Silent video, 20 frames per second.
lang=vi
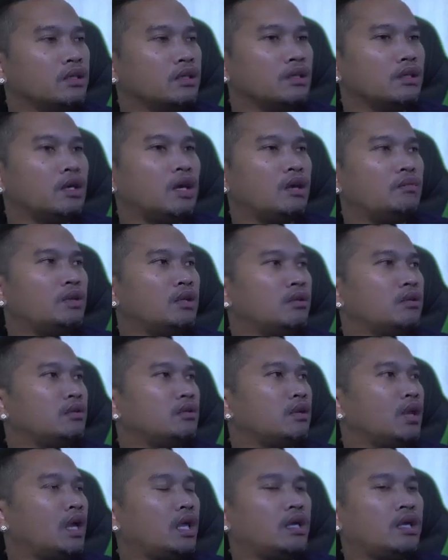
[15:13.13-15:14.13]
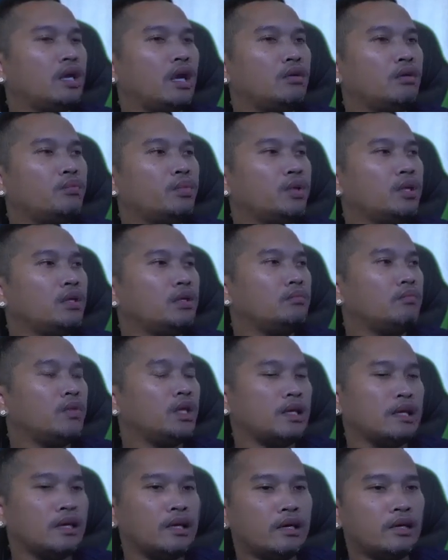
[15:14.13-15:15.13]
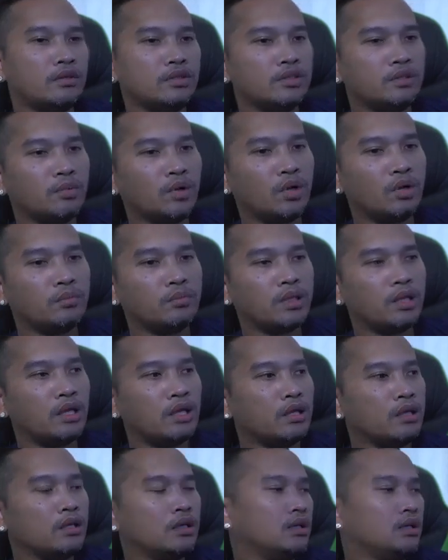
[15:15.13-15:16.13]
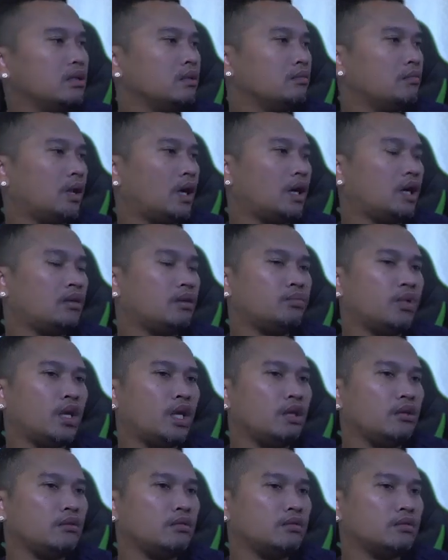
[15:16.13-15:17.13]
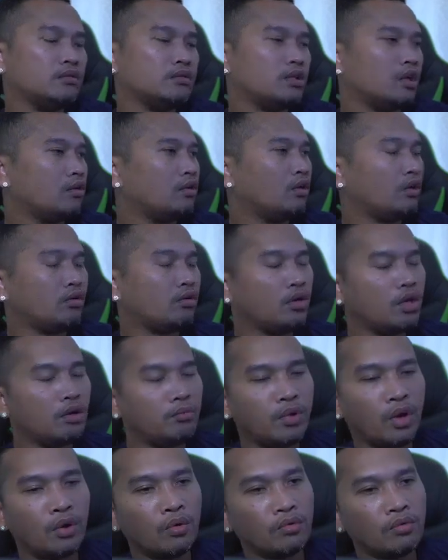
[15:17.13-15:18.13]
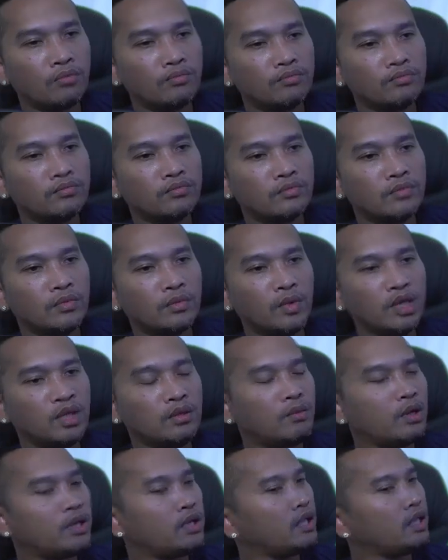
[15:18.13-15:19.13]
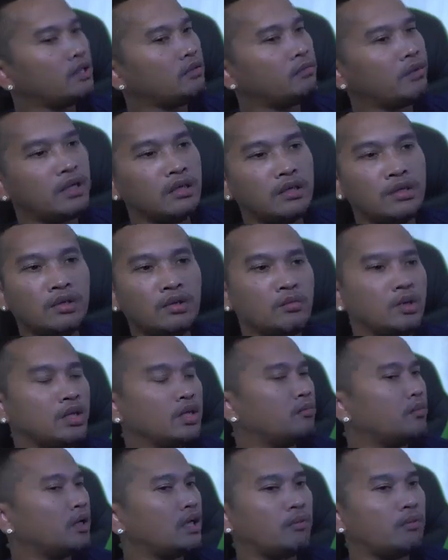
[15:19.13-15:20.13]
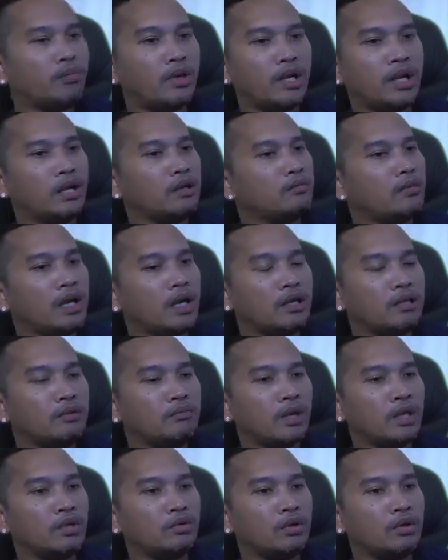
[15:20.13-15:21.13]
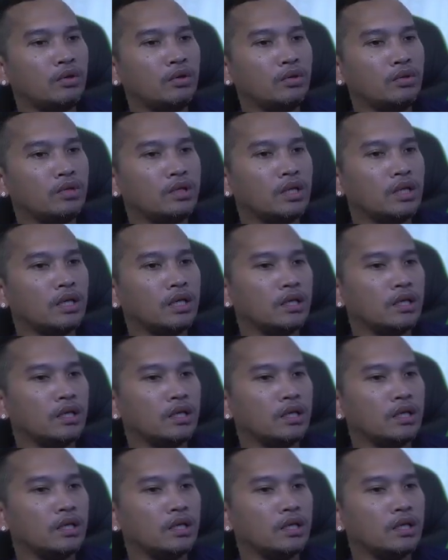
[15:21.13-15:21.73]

anh miền ấy kéo pi miền account support và thế và các page download hiệp phục mấy thay đây thay cứ nhom đi cái món là pan đăng ba này mãi download tao này